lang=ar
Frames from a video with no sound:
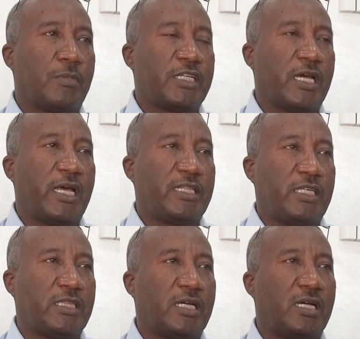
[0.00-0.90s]
مجالات
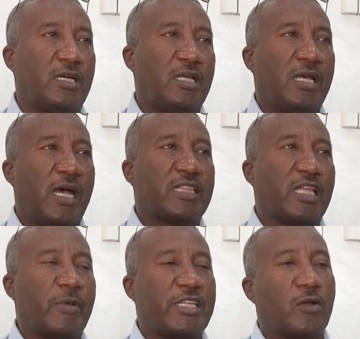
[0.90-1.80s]
عدة
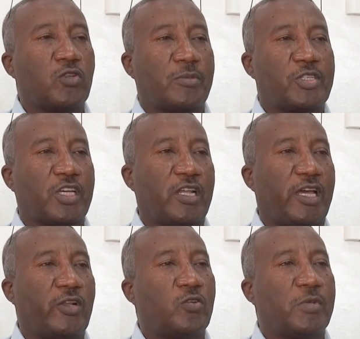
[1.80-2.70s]
أكثر مجال كنت بشتغل
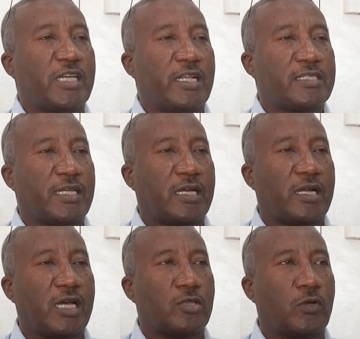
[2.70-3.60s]
عليه هو مجال
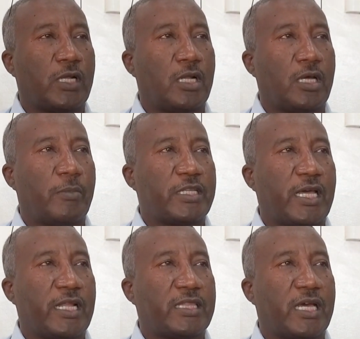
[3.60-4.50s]
السيارات
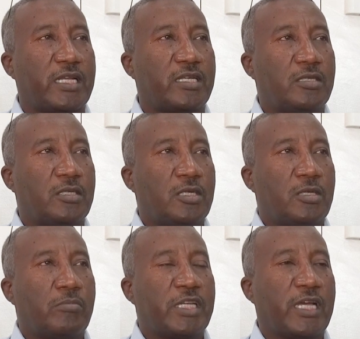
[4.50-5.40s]
والمجال الثاني
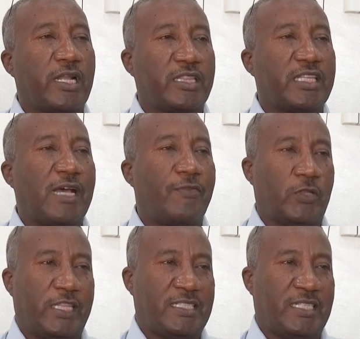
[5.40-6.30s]
مجال الضيافة
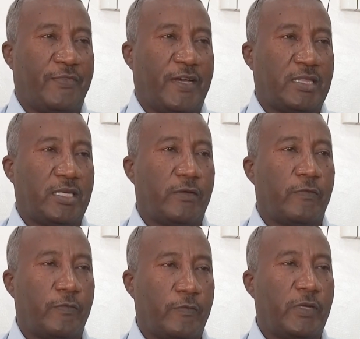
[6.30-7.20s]
والتنظيفات
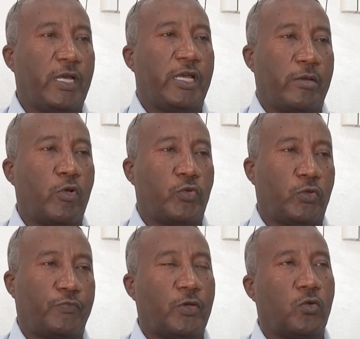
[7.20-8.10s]
حلو. إيه،
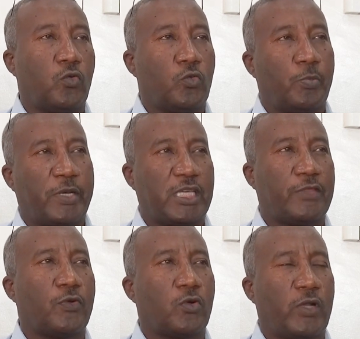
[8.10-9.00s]
موجود فيه
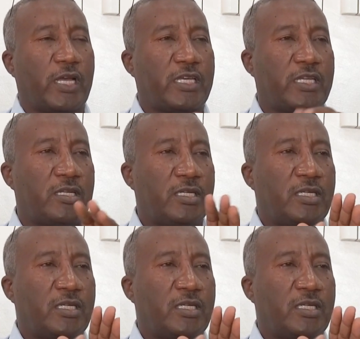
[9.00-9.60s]
بديت فوق لكن